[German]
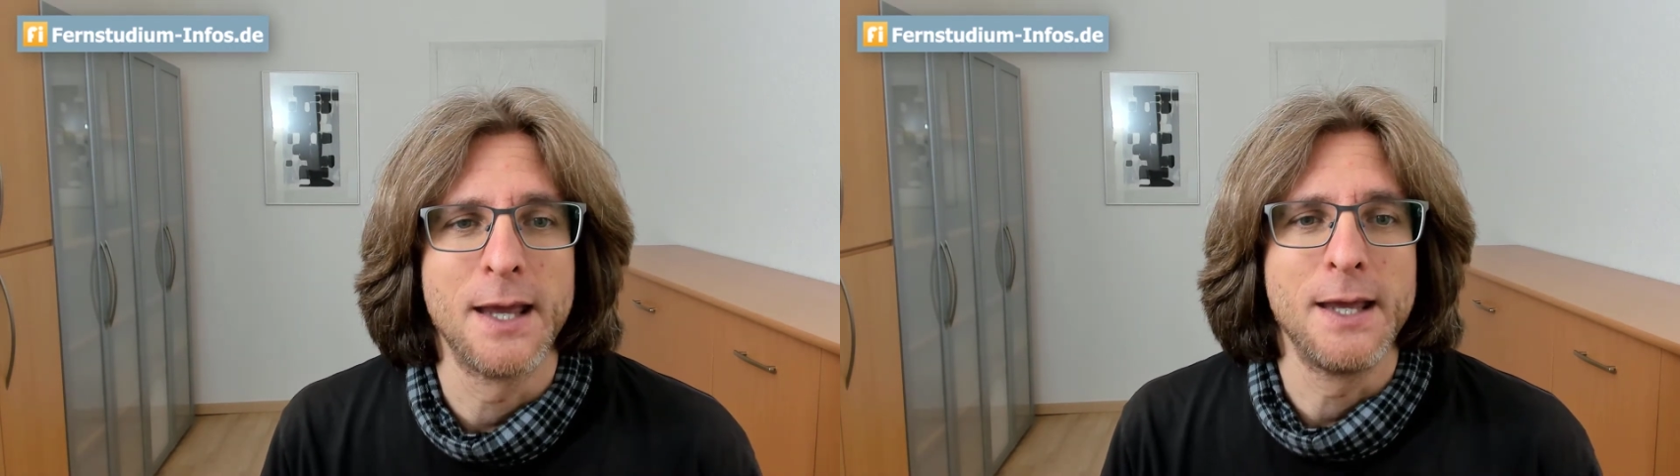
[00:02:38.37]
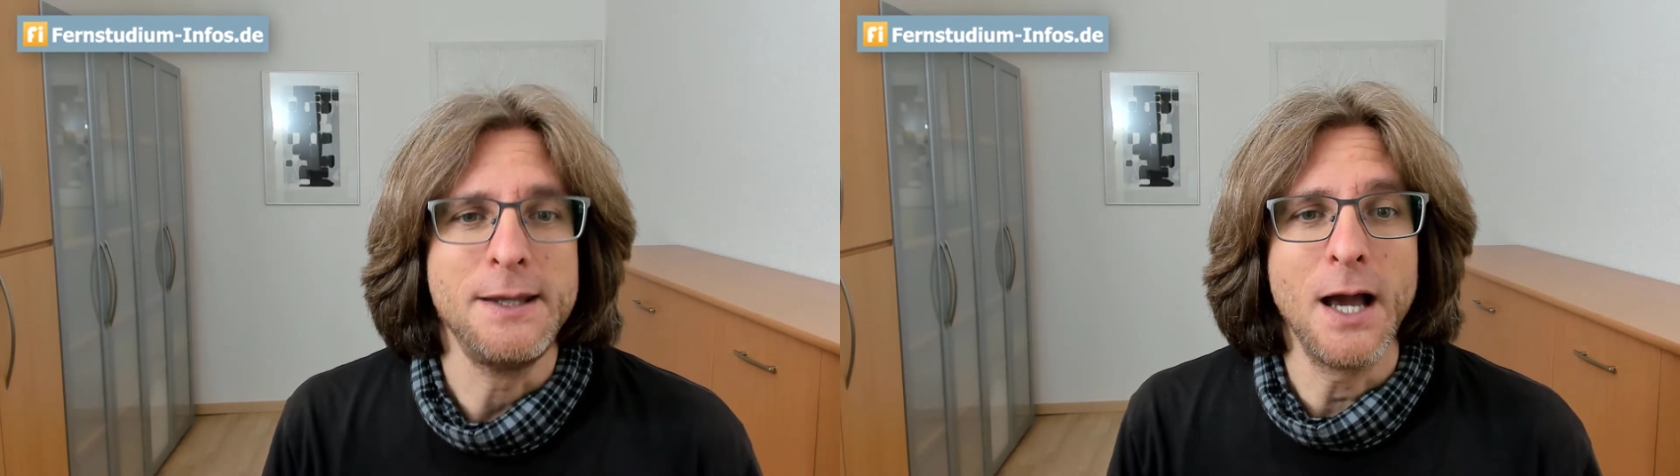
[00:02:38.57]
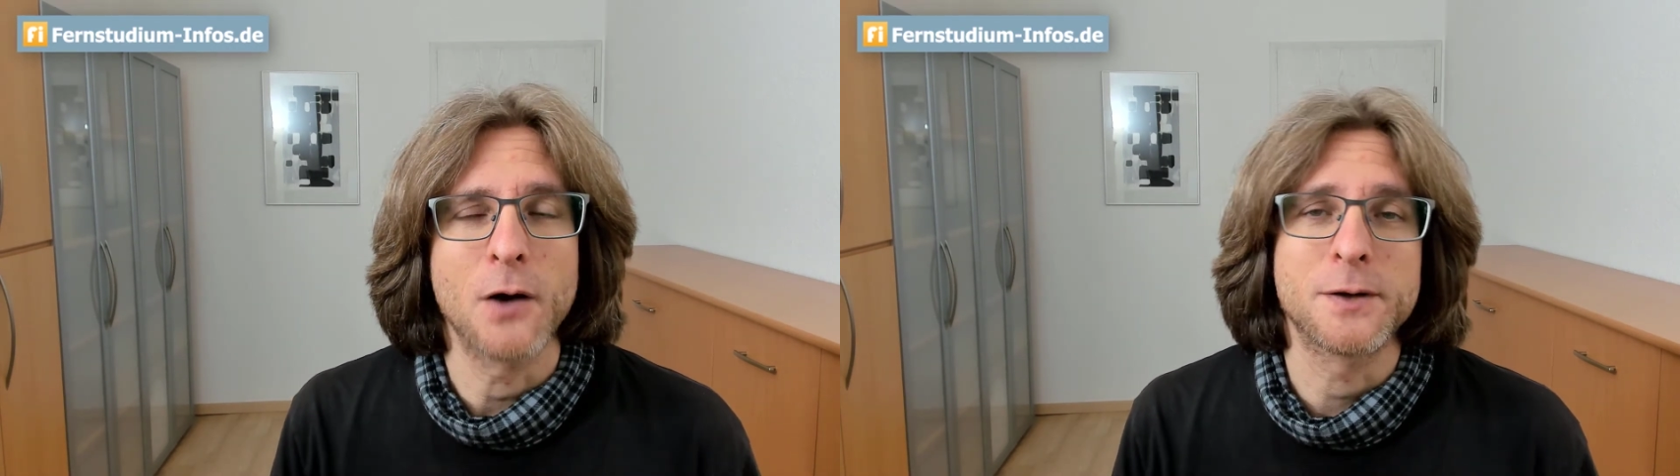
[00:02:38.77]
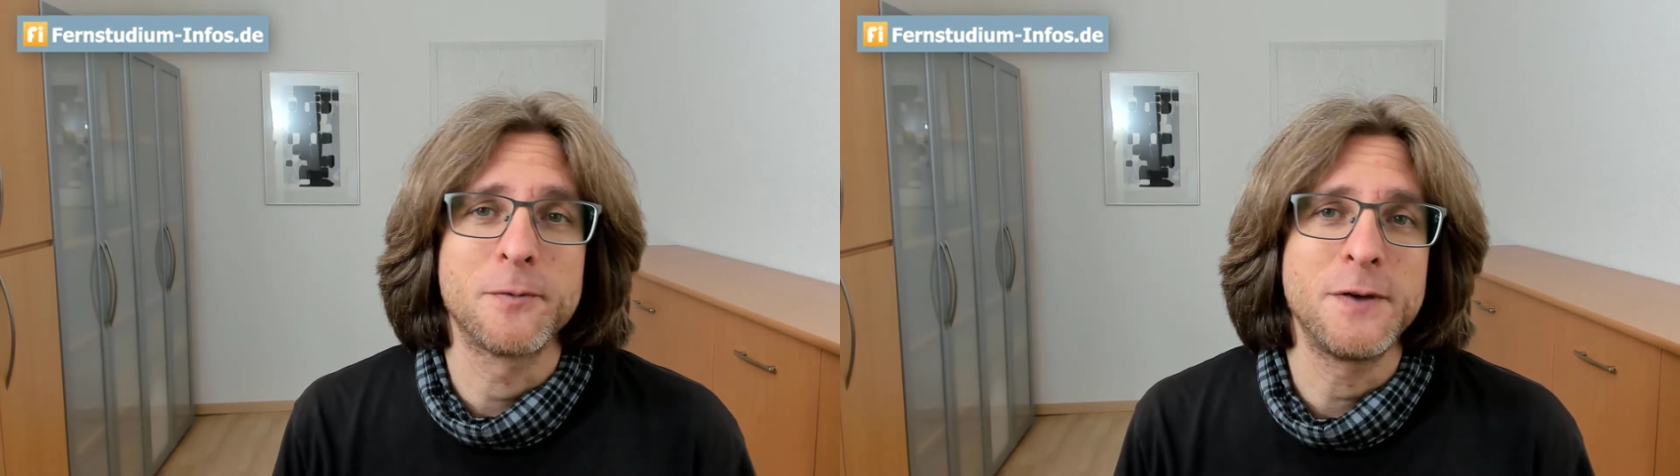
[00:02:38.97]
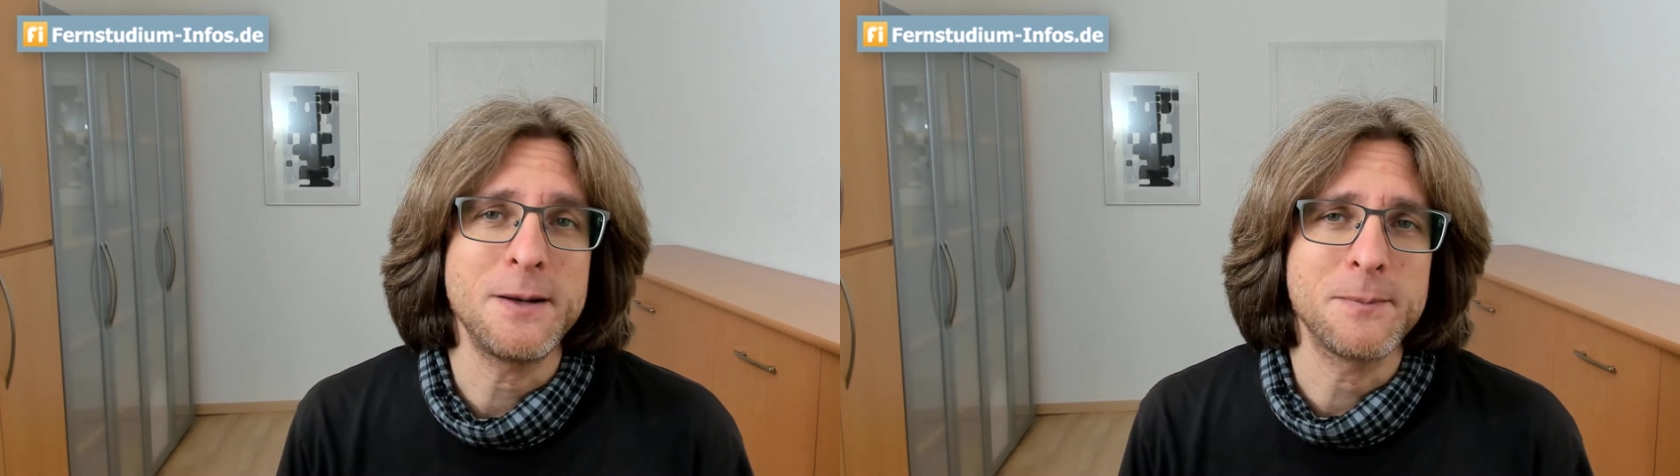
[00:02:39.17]
Ja, auf dem
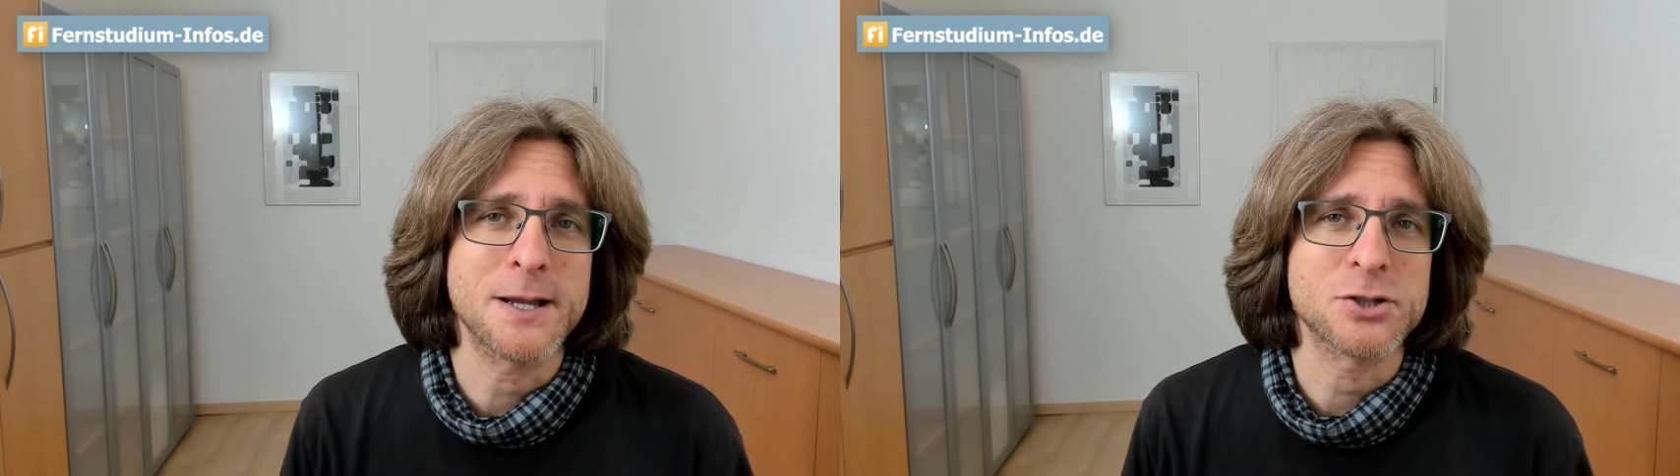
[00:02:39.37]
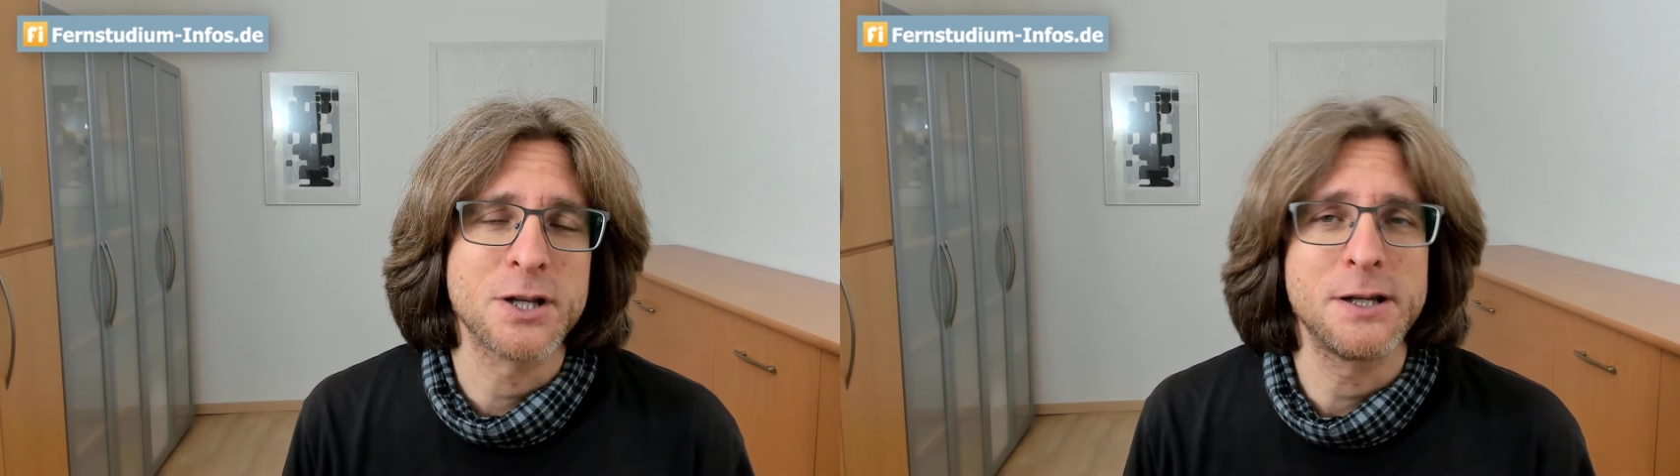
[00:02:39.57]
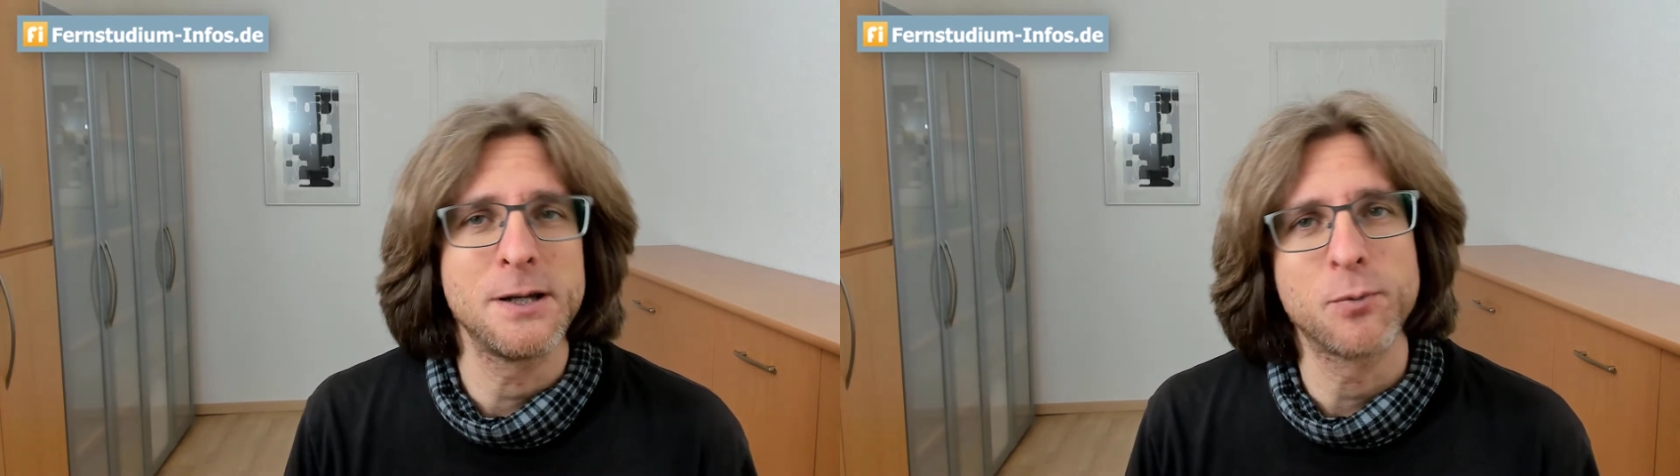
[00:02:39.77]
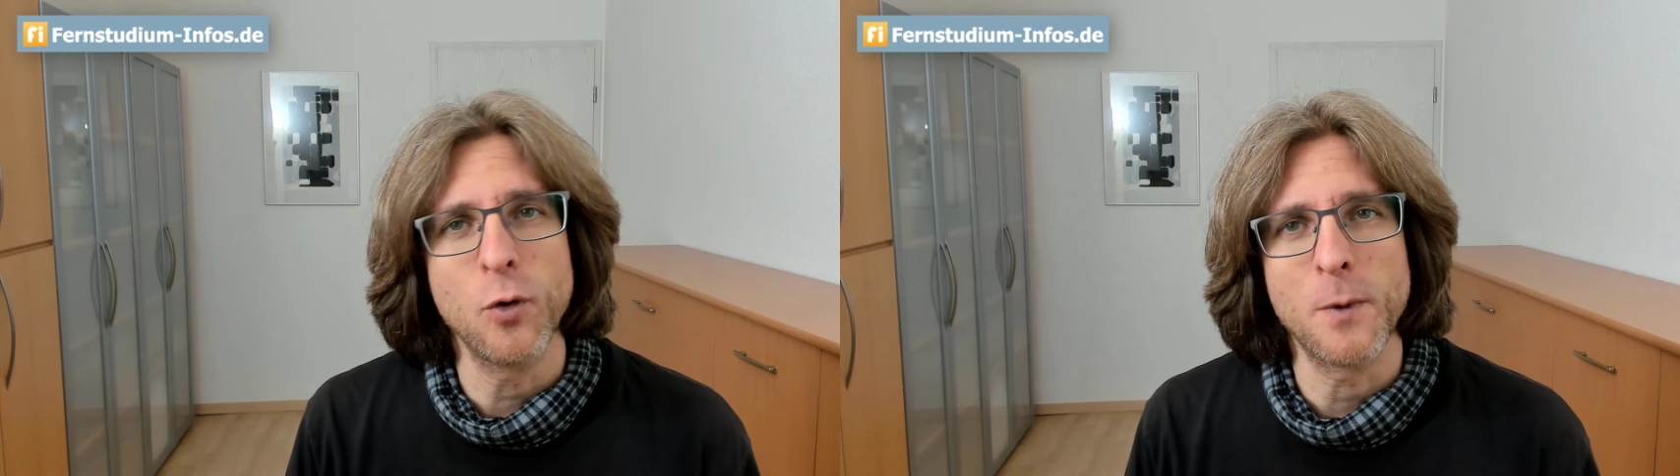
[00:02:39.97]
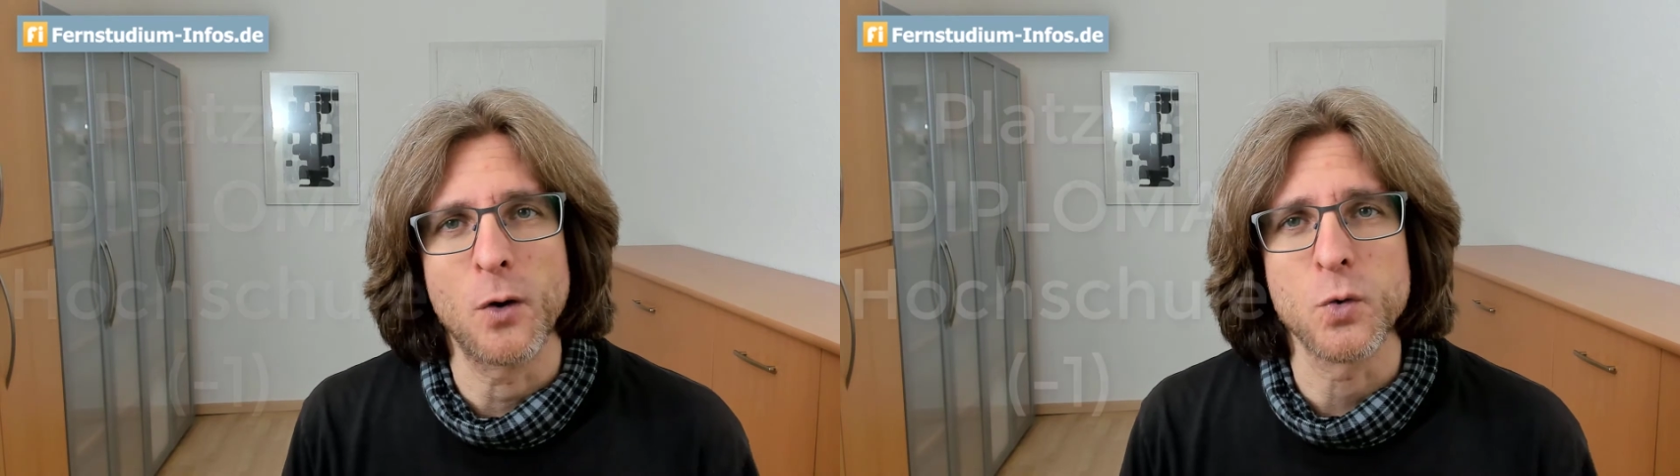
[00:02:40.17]
vierten Platz steht die
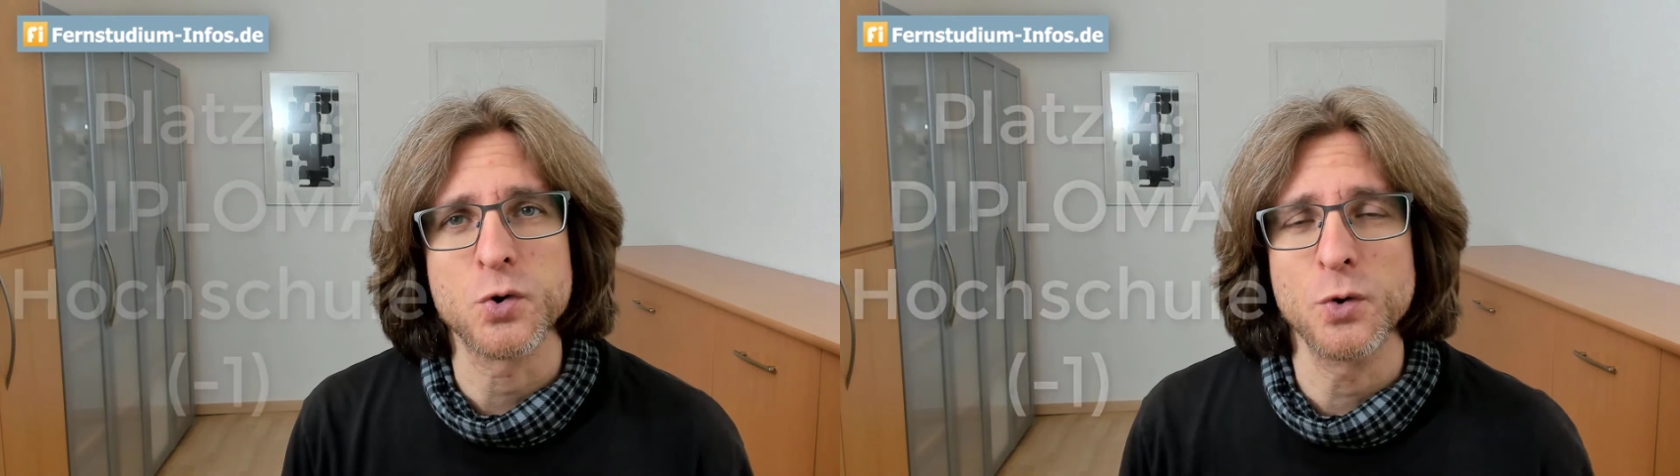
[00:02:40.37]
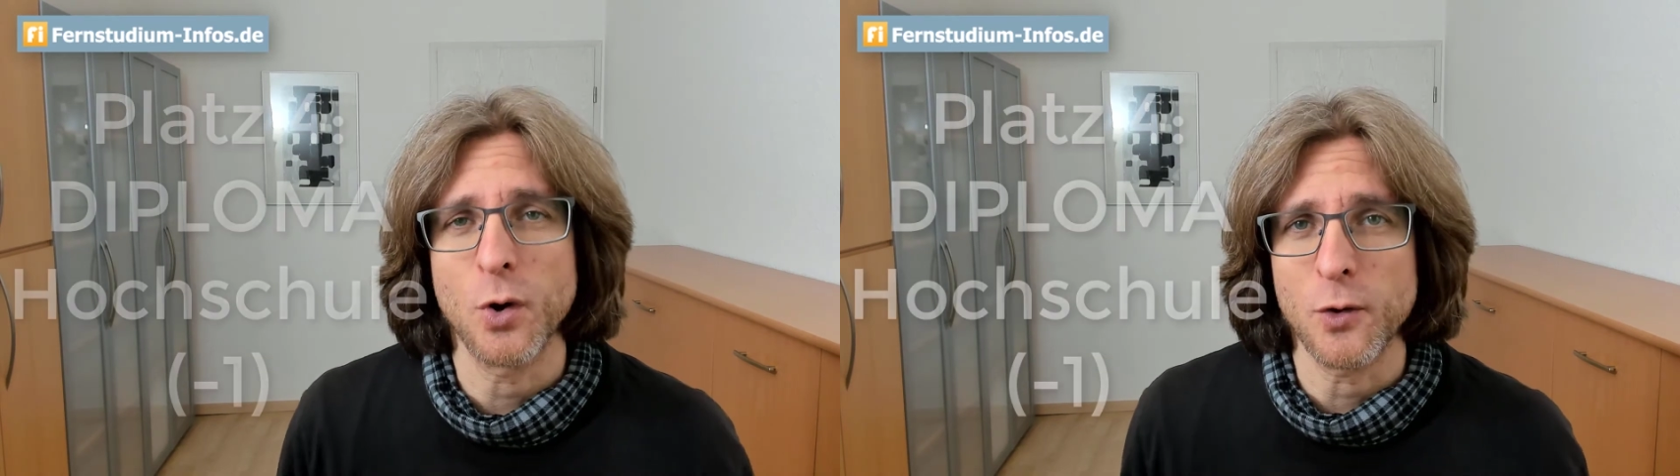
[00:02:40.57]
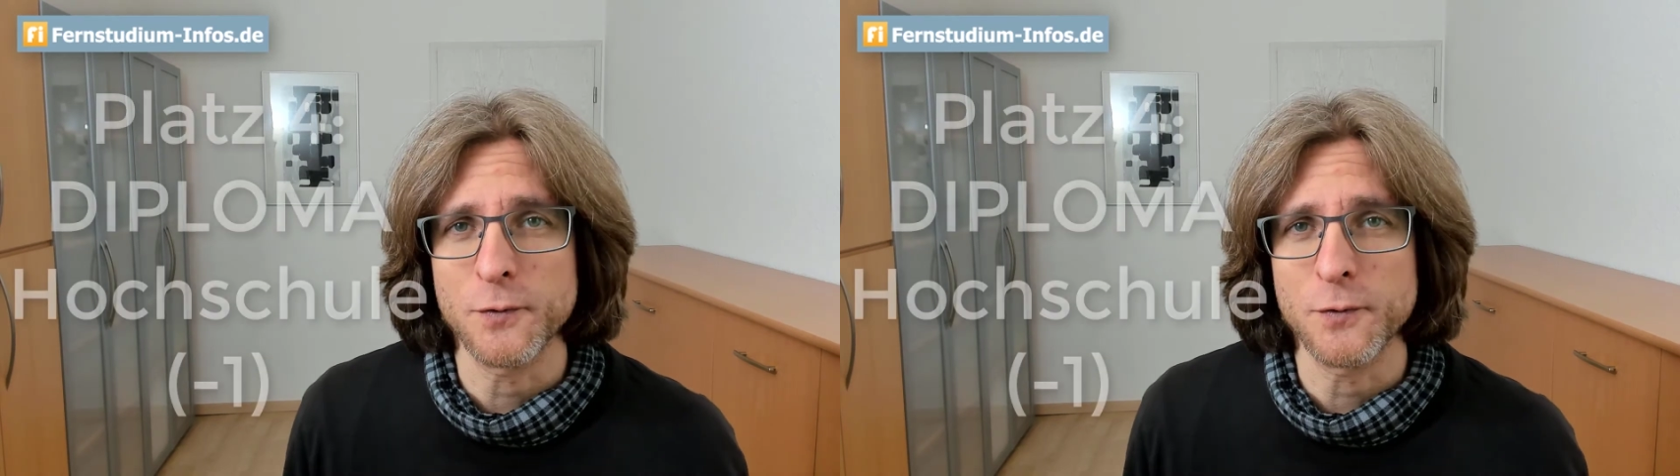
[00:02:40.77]
Diploma-Hochschule,